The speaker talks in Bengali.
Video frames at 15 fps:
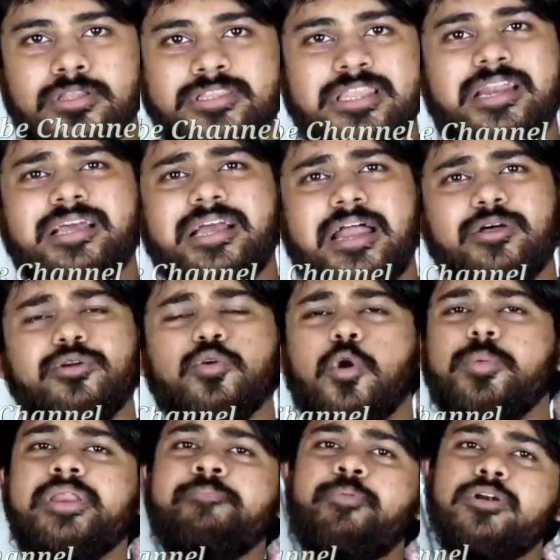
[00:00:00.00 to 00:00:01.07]
নন তার কারণ
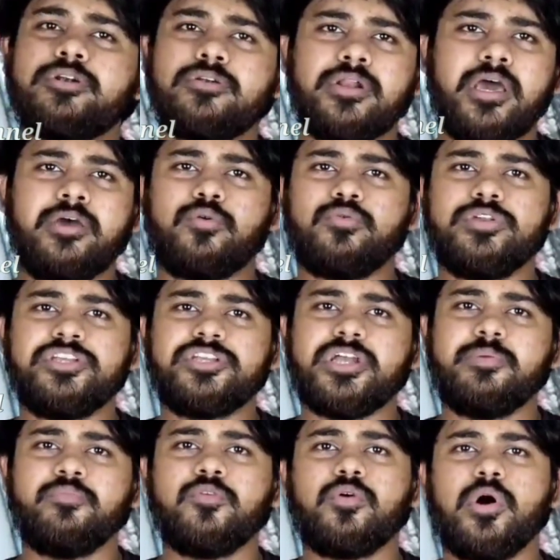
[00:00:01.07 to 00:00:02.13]
নবীন পট্টনায়ক
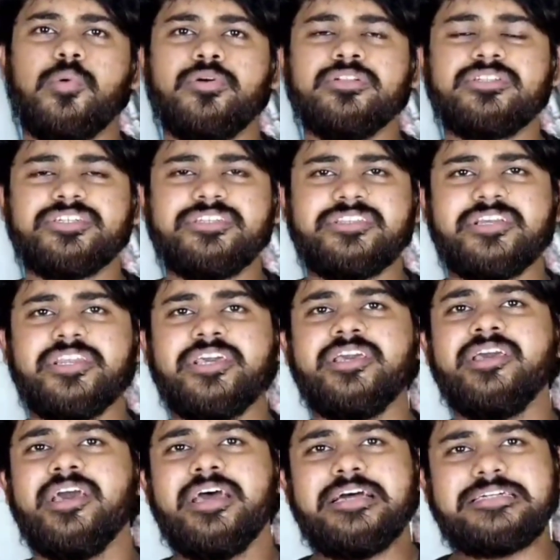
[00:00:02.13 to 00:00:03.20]
উড়িষ্যার মুখ্যমন্ত্রী তিনি